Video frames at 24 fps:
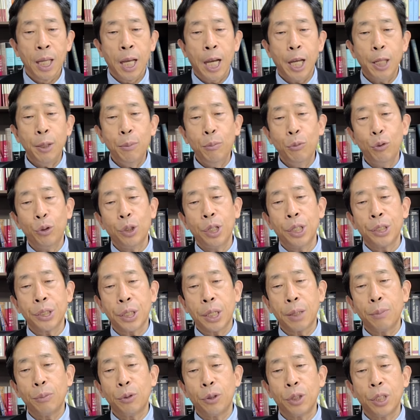한 무리의
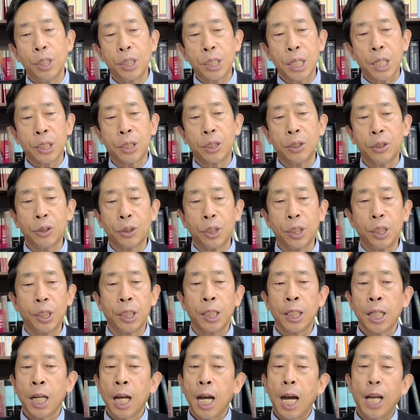사람들이
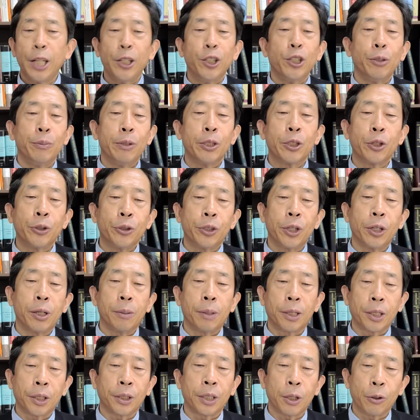자신들이 하느님의 선택을
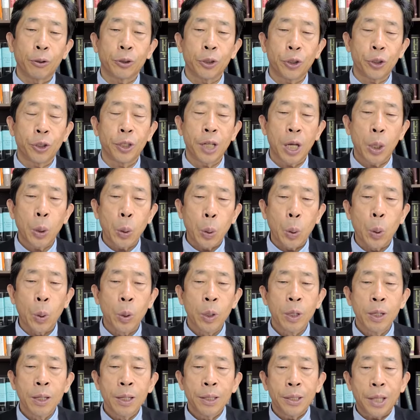받았다고 선언하고
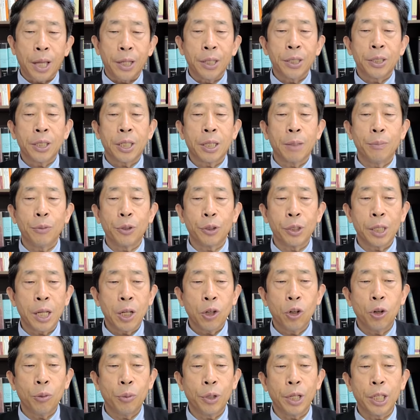다른 사람들을
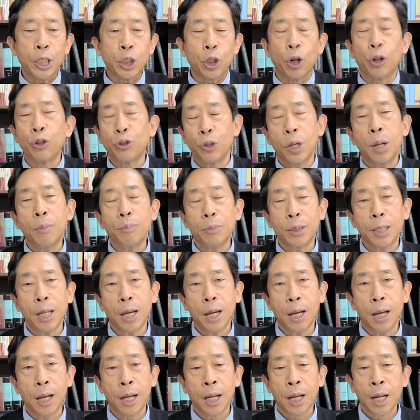한꺼번에
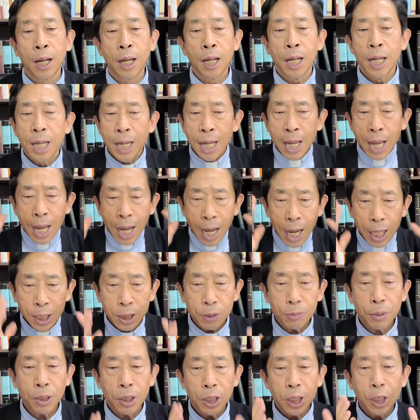정죄합니다.
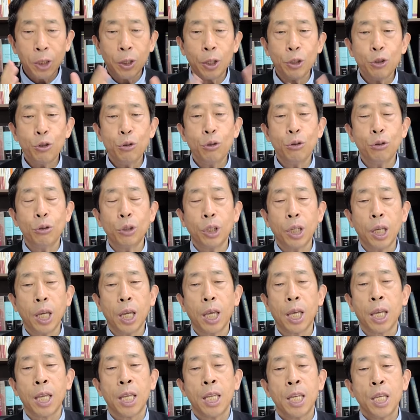하지만 이러한
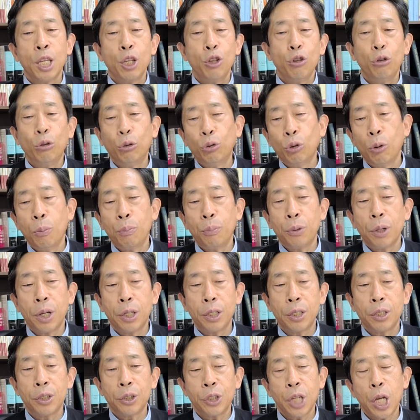유형의
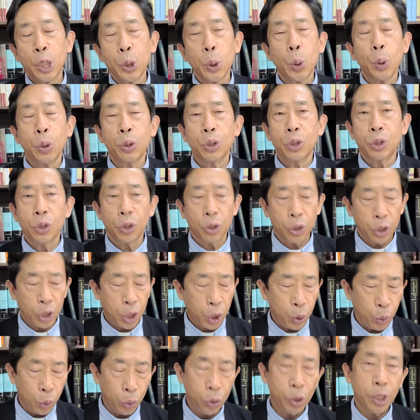유토피아는 세속적
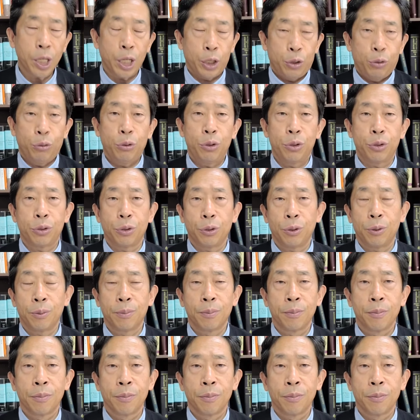기원을 가지고 있어요.